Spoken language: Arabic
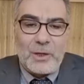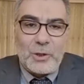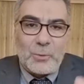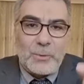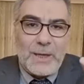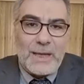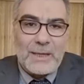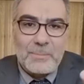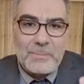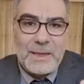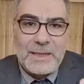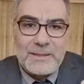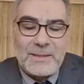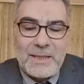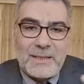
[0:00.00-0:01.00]
هناك
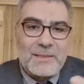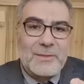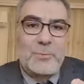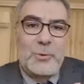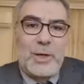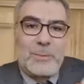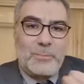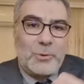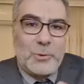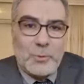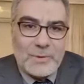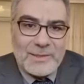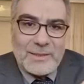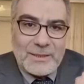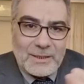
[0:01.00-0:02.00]
مادة اسمها
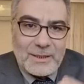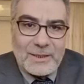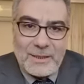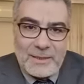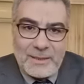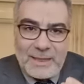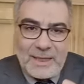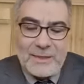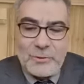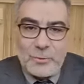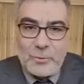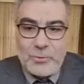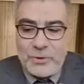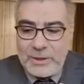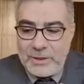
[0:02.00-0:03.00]
بيروكسيد
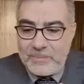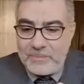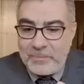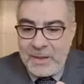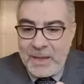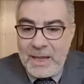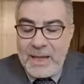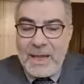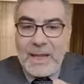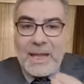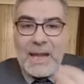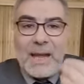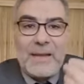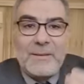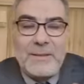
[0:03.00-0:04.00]
الهيدروجين
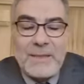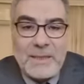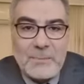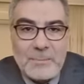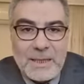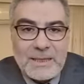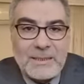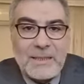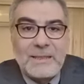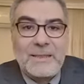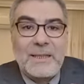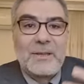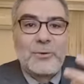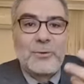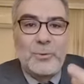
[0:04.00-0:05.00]
هذه المادة
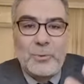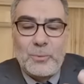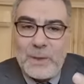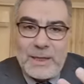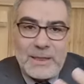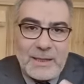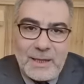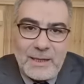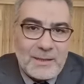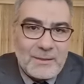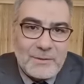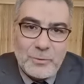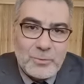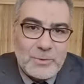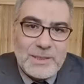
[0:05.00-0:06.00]
تكثر وهي
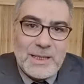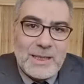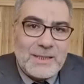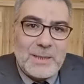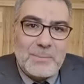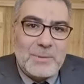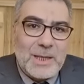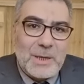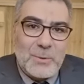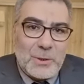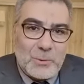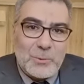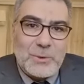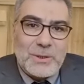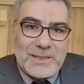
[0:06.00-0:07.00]
تستخدم
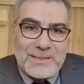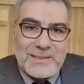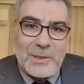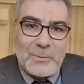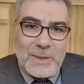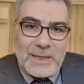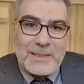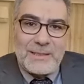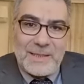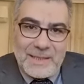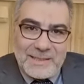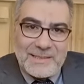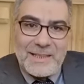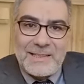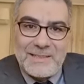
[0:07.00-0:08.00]
كوقود للصواريخ
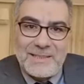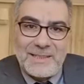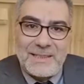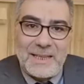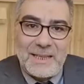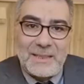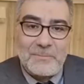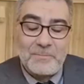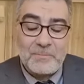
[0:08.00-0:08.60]
أساسا يعني